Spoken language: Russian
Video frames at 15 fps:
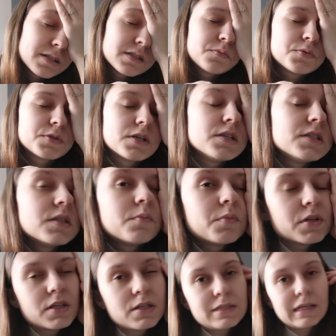Записалась на
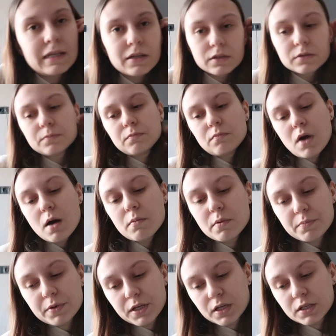понедельник.
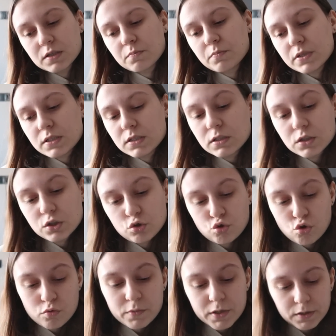Мама приедет, посидит с
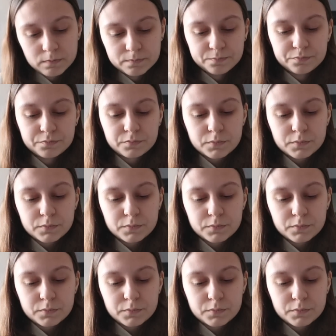Семой.